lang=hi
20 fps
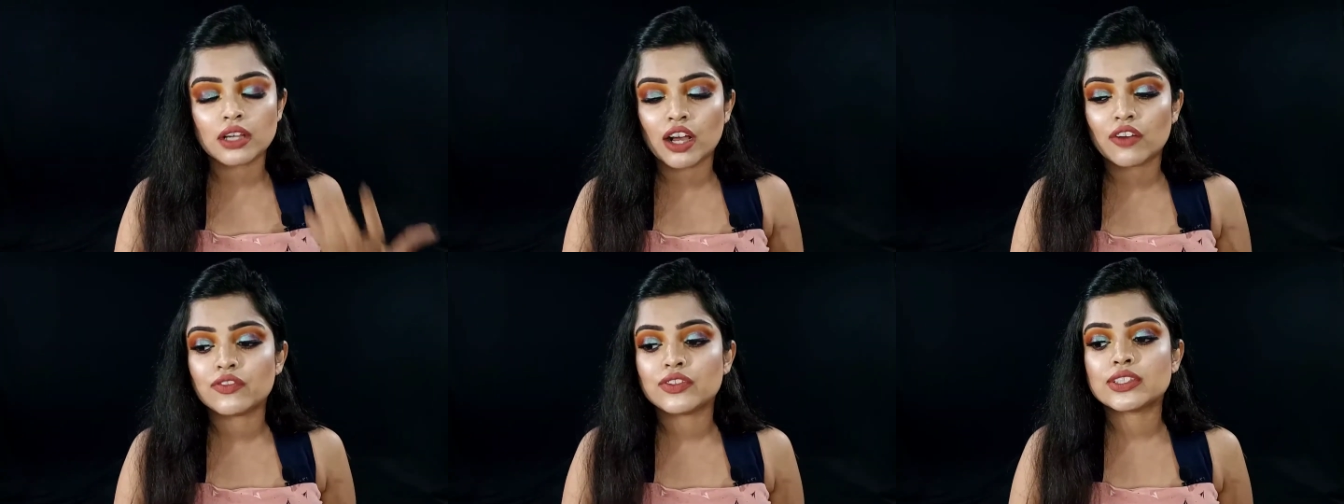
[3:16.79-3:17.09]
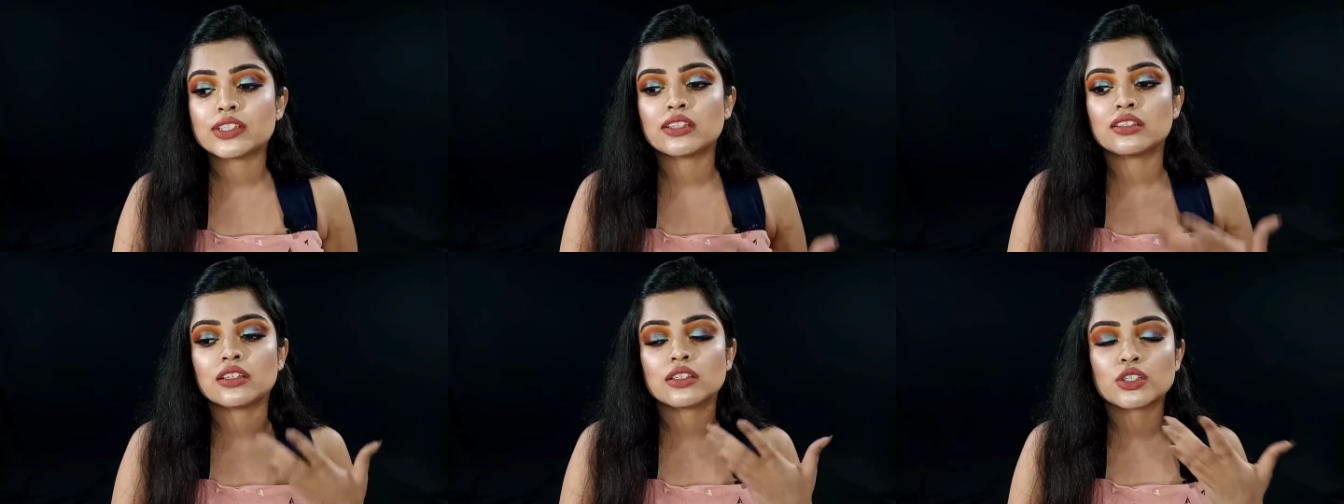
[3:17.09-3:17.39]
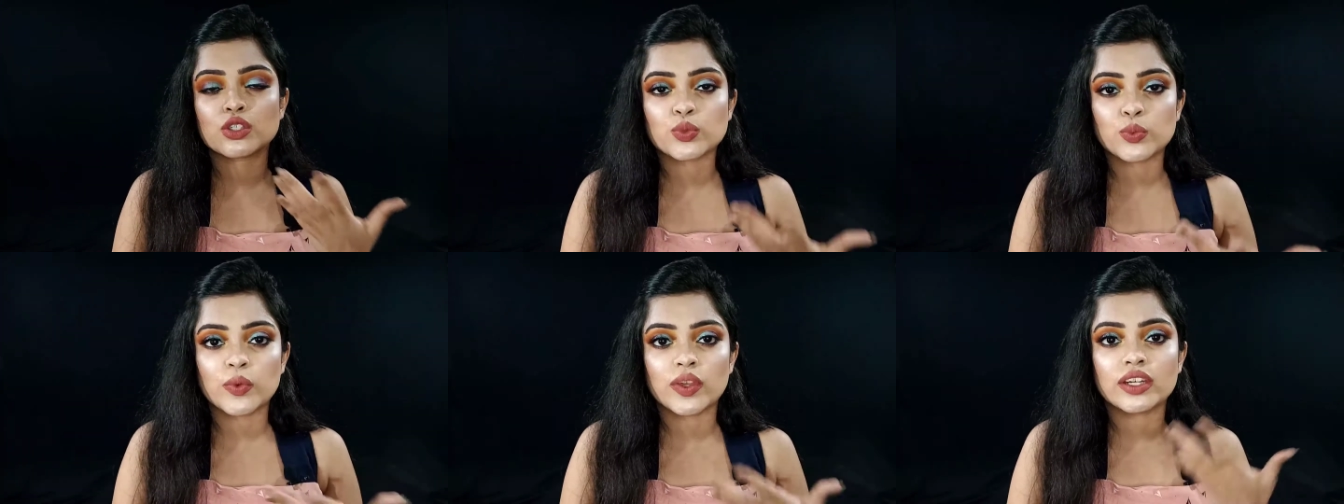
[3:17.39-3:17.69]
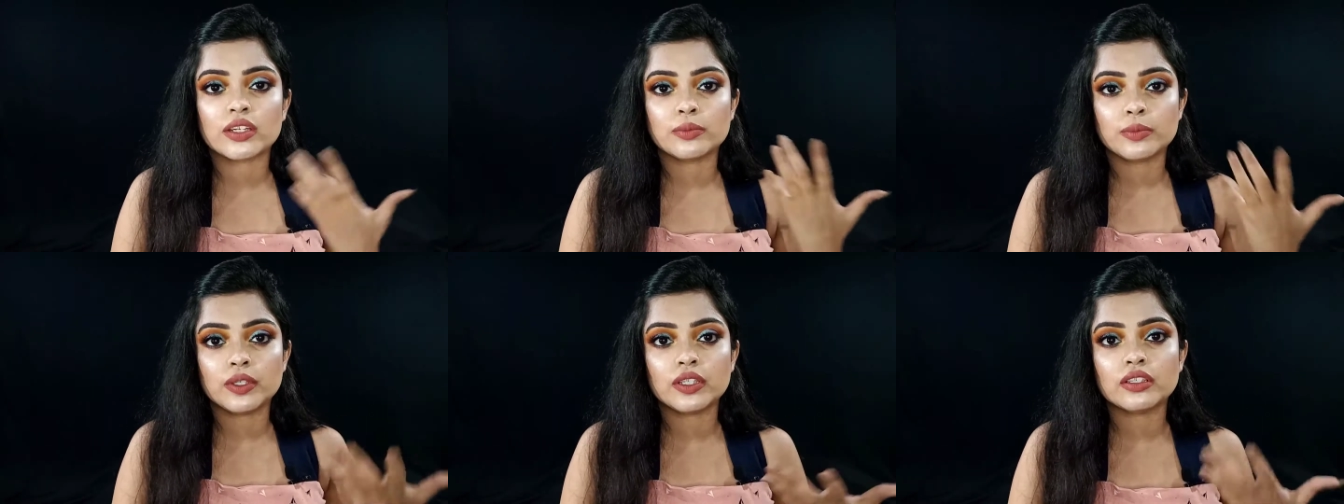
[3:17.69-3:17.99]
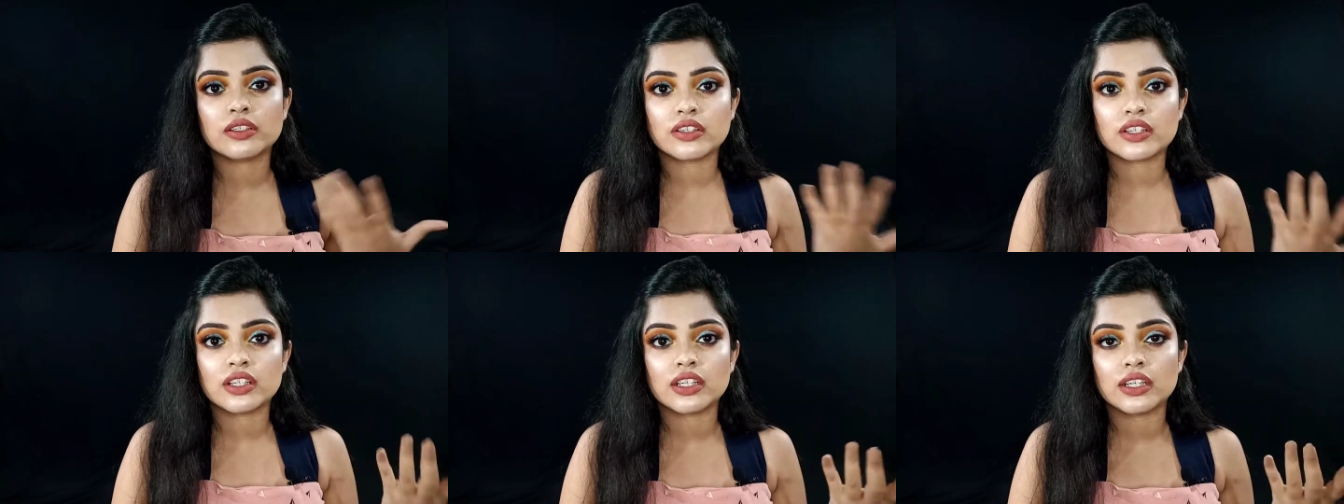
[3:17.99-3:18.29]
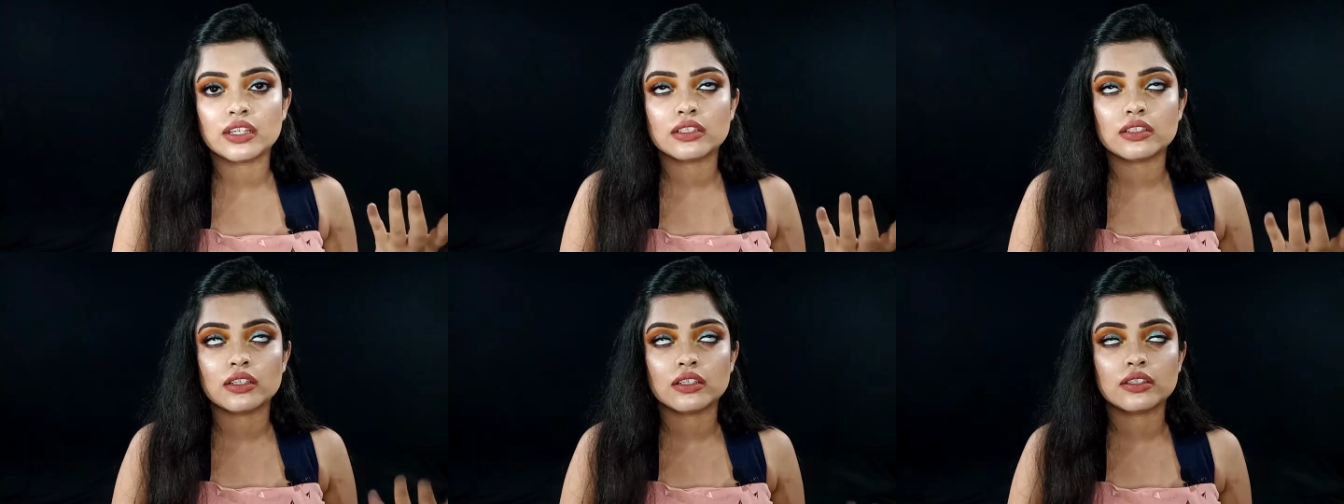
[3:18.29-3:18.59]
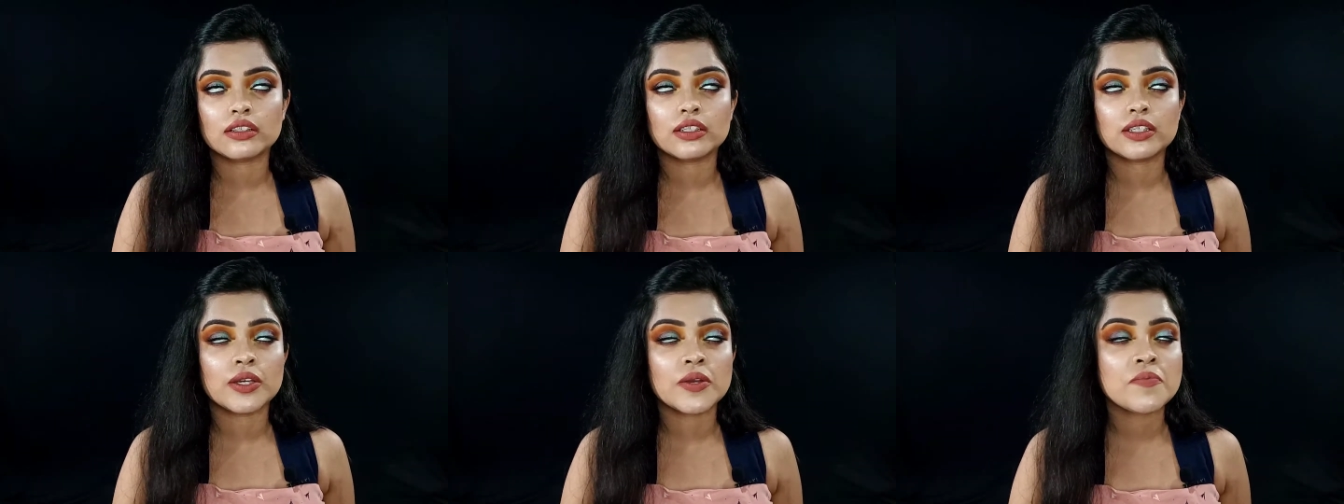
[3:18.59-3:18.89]
काफ़ी ज़्यादा स्वेट भी क्रिएट
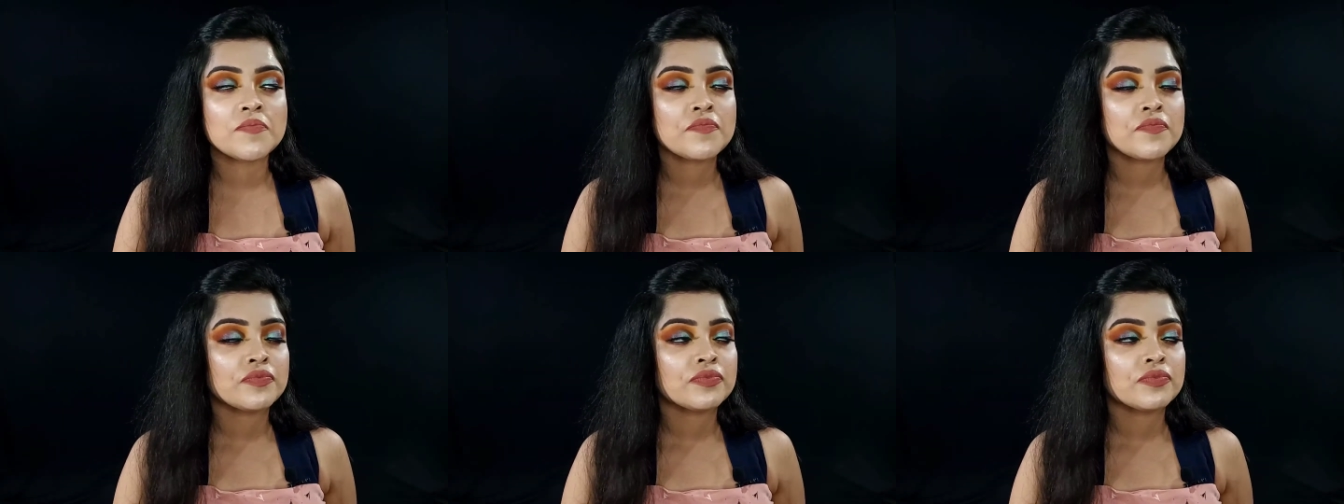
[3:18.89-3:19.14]
करती है